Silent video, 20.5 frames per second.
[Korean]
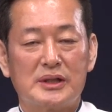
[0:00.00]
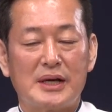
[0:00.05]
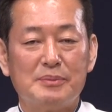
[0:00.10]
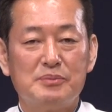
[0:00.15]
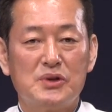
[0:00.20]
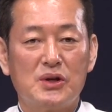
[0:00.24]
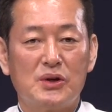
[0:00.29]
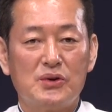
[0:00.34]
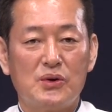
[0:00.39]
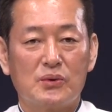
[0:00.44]

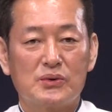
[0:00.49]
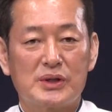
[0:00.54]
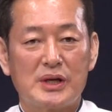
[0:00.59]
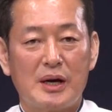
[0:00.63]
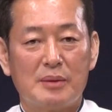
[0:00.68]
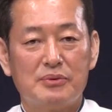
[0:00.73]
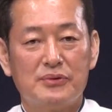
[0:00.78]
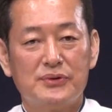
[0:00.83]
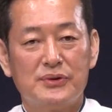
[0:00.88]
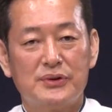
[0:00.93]
참전
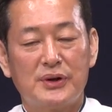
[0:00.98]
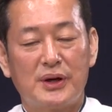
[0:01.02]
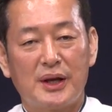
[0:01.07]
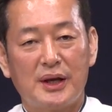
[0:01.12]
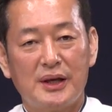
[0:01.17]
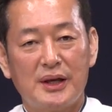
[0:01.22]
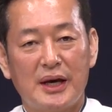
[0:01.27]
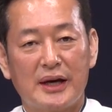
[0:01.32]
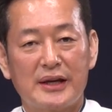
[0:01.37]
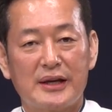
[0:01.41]

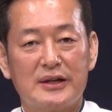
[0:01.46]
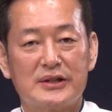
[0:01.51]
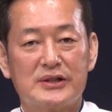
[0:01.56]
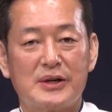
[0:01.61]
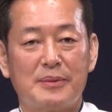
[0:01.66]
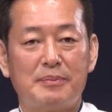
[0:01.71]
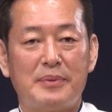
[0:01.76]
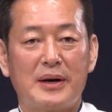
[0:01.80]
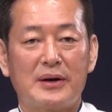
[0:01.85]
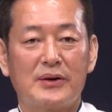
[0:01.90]
용사분들의 이야기를
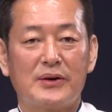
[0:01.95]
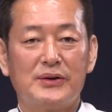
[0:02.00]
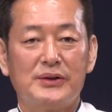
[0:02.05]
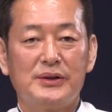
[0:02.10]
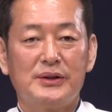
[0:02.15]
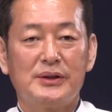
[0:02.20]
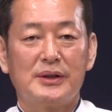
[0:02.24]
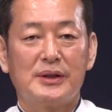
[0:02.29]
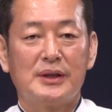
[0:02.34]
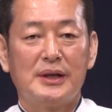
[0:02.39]
접한
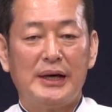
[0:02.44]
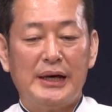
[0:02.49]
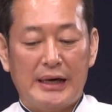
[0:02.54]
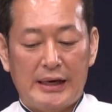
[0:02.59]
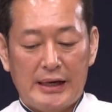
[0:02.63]
거는